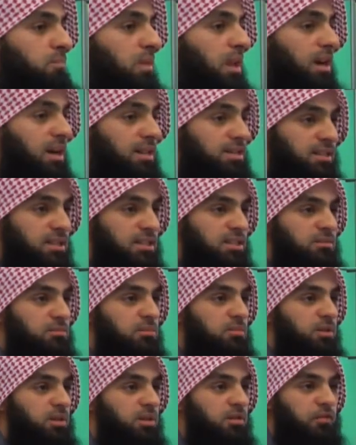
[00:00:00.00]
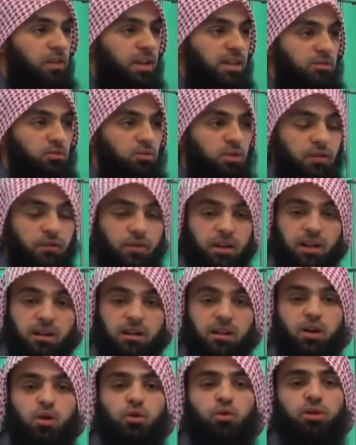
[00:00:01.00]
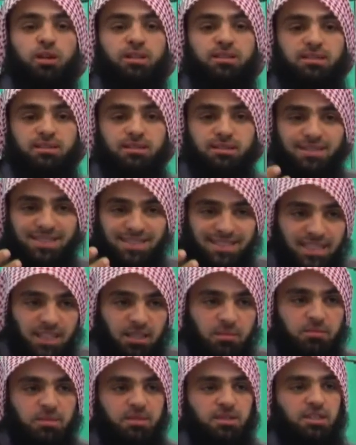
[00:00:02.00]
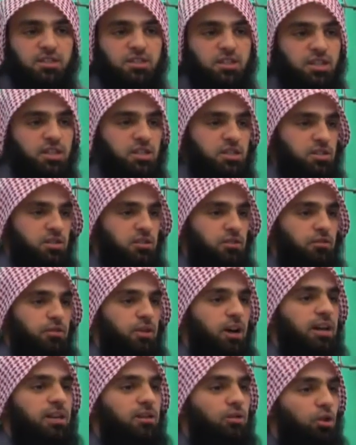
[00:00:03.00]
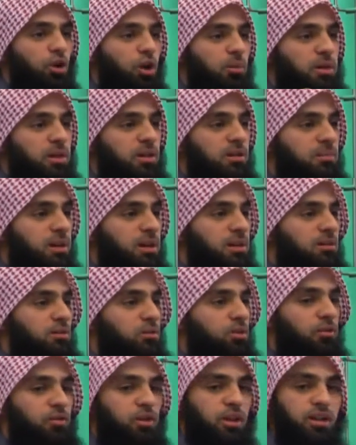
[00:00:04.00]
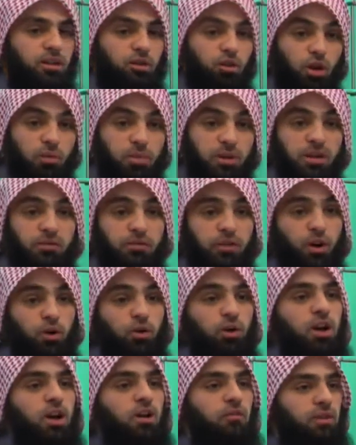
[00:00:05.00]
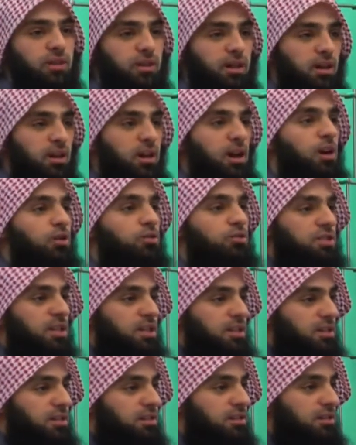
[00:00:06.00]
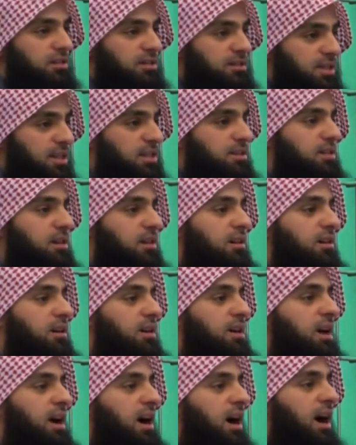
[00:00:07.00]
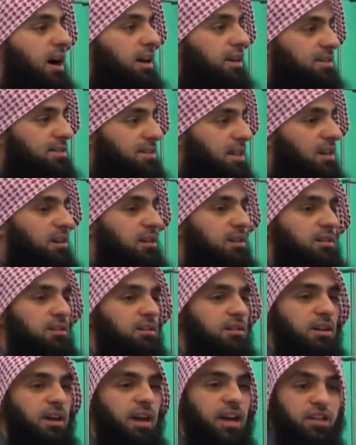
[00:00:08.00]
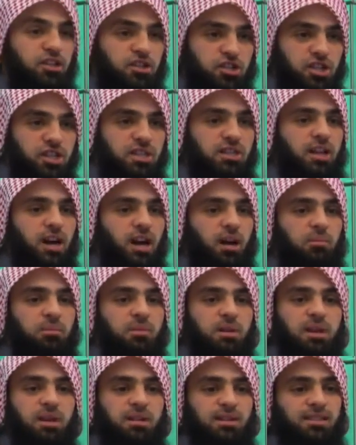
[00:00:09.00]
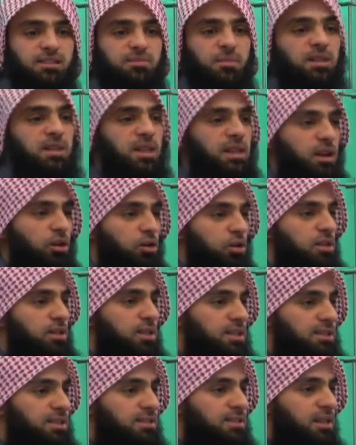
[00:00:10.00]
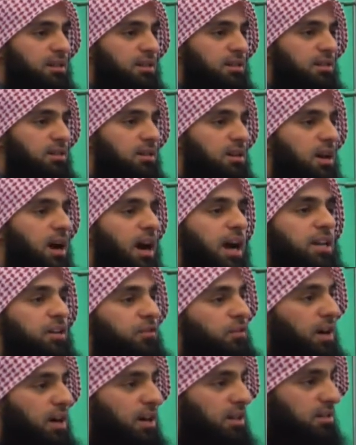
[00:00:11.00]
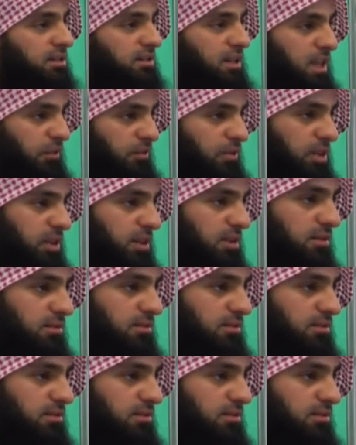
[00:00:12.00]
Allah sagt in diesem äh, Vers ungefähr, und es ziemt sich nicht für einen gläubigen Mann oder für eine gläubige Frau, wenn Allah und sein Gesandter eine Sache entschieden haben, dass man dann auch in dieser Sache eine Wahl treffen kann.